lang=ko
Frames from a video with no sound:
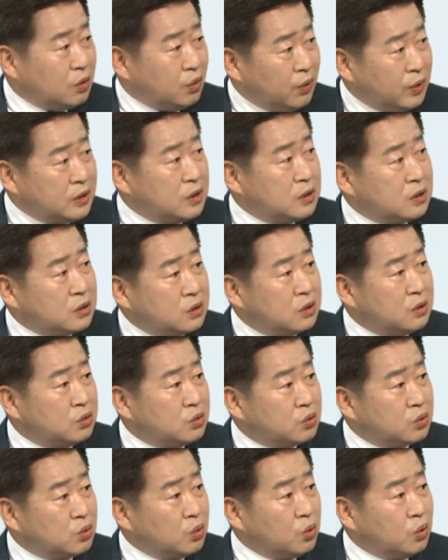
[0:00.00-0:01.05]
완전히 그린
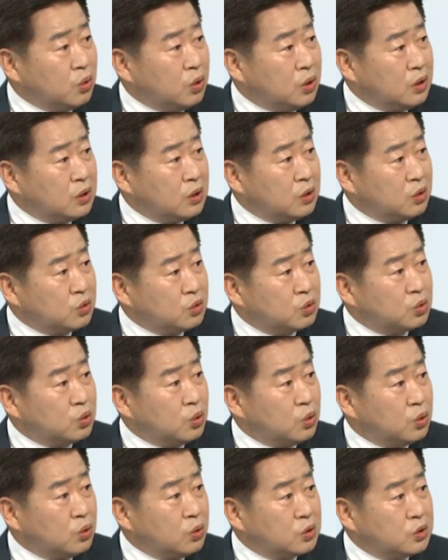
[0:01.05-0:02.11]
수소, 어,
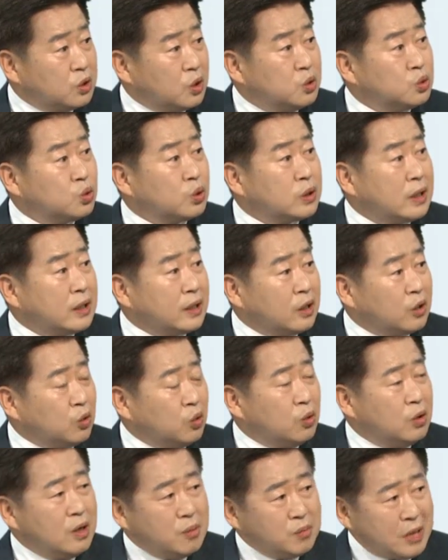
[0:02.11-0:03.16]
수소 전소
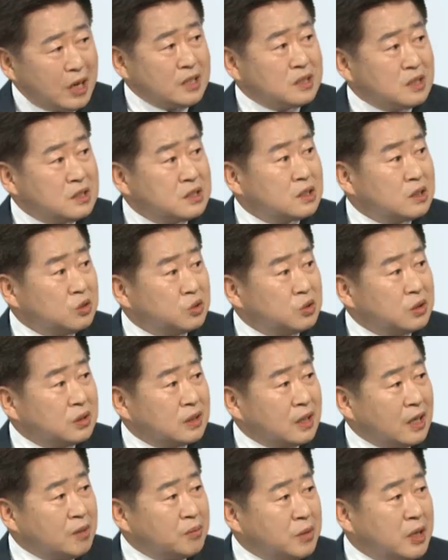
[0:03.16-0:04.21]
단계로 발전시킬 수
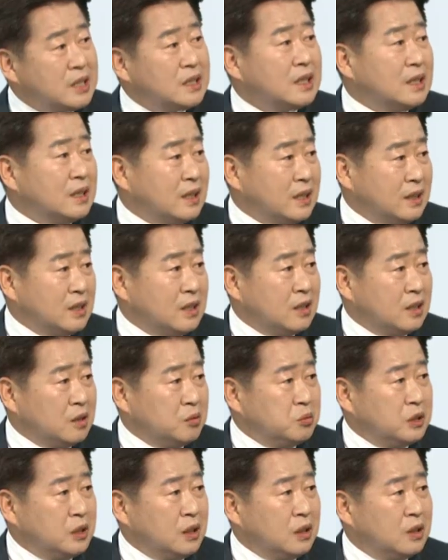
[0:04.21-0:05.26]
있다는 판단을 하게 되는
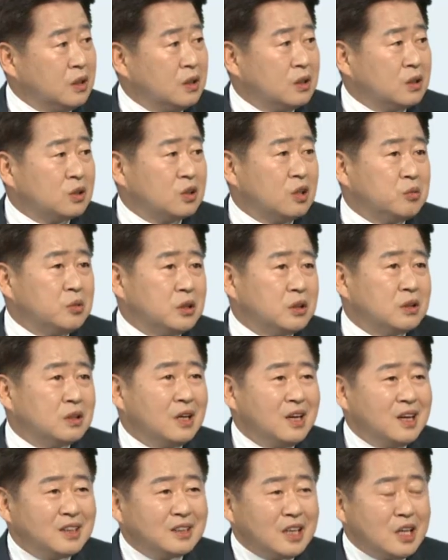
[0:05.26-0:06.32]
겁니다. 그러면
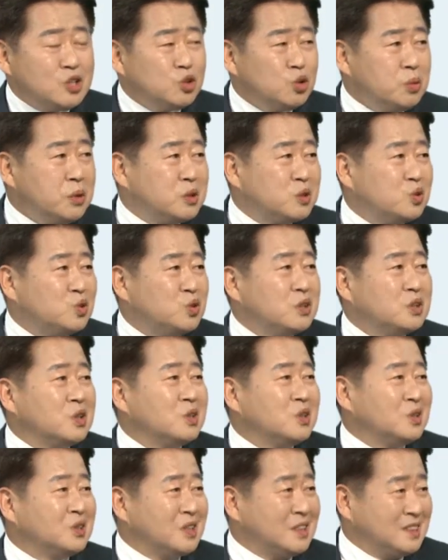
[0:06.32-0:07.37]
탄소 배출이
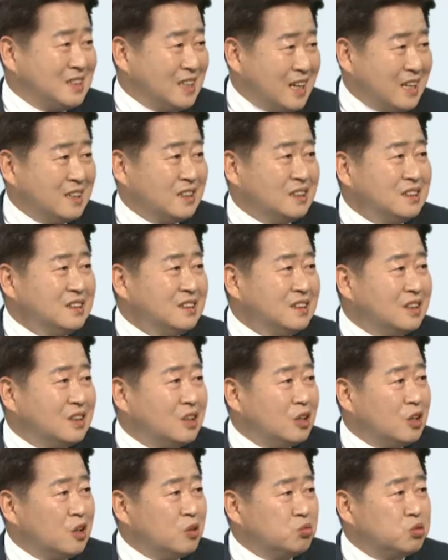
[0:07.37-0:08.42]
전혀 되지 않는
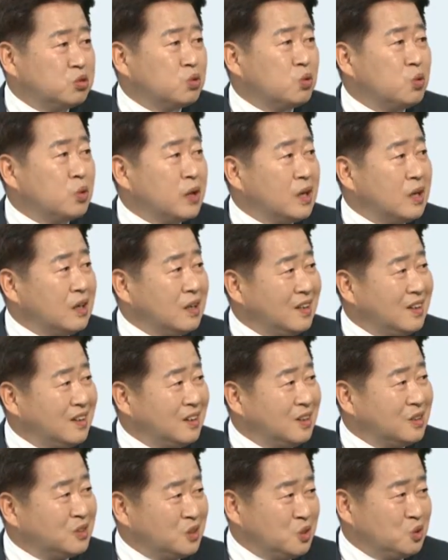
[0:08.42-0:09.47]
어, 무공해
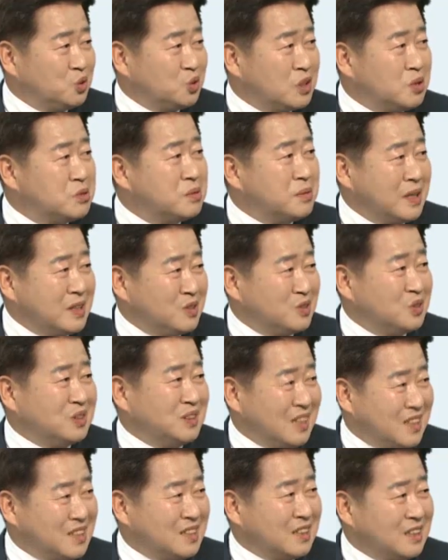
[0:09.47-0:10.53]
어, 제주 섬을 만들 수
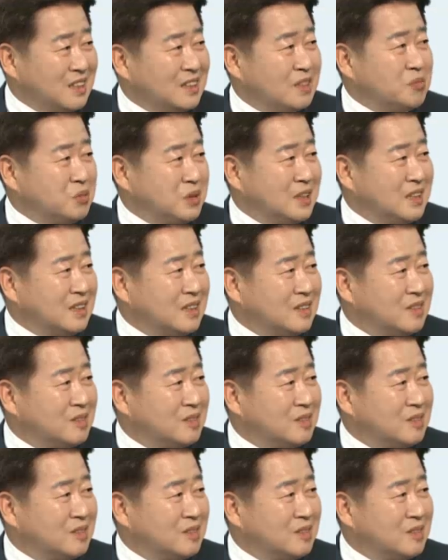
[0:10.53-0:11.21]
있다는 얘기가 됩니다.